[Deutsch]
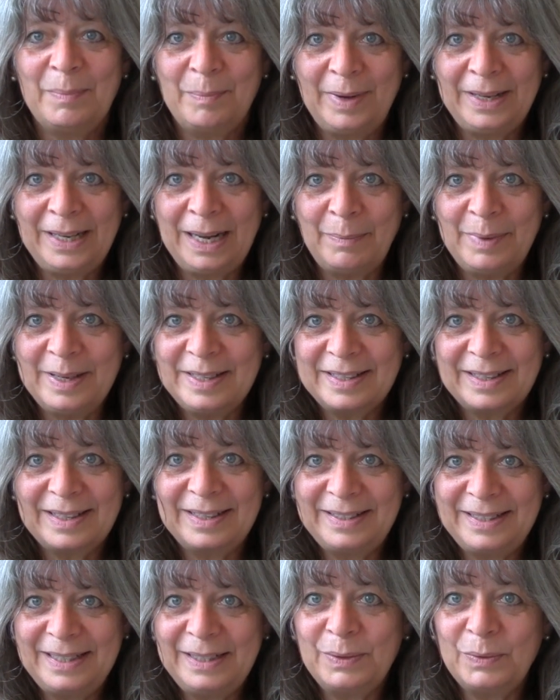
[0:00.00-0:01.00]
Mein Name ist
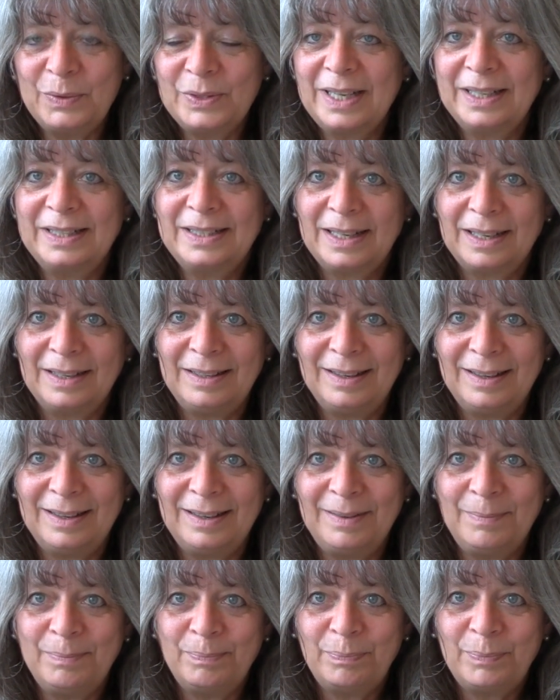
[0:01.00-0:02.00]
Christine Rosa
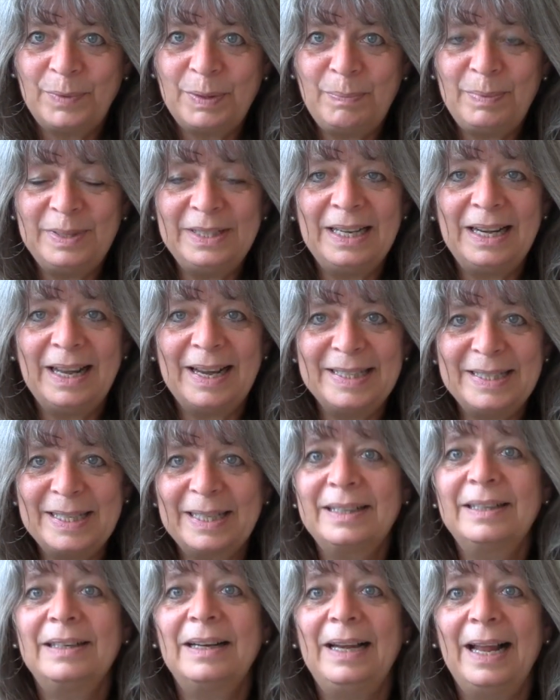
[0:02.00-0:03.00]
Tanner. Ich bin die
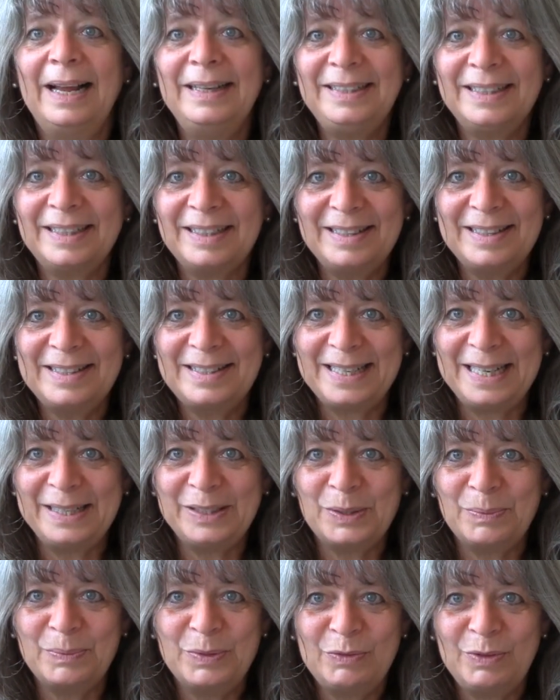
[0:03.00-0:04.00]
Leiterin des
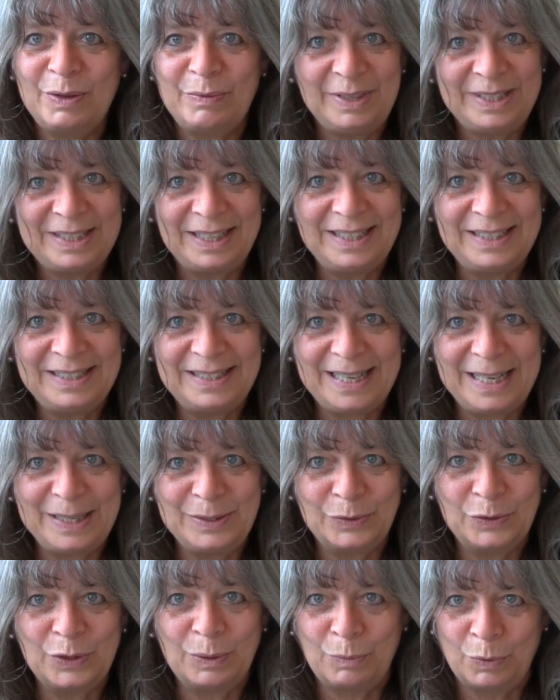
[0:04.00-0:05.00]
Zentrums für
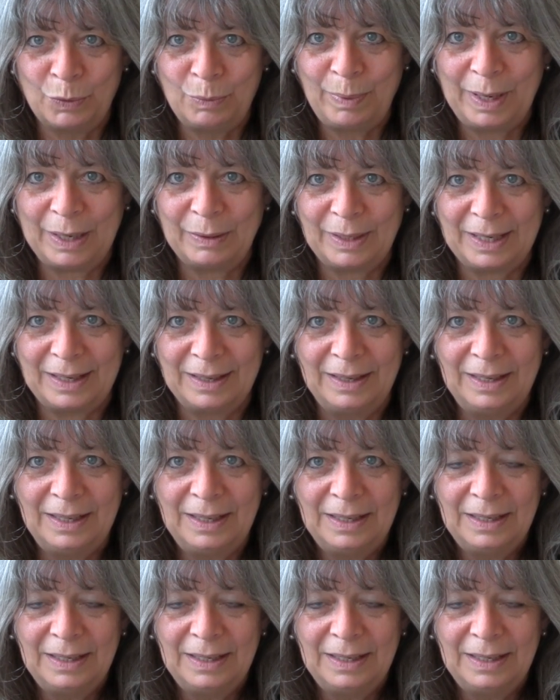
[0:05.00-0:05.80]
Vitalität und Hormonpower.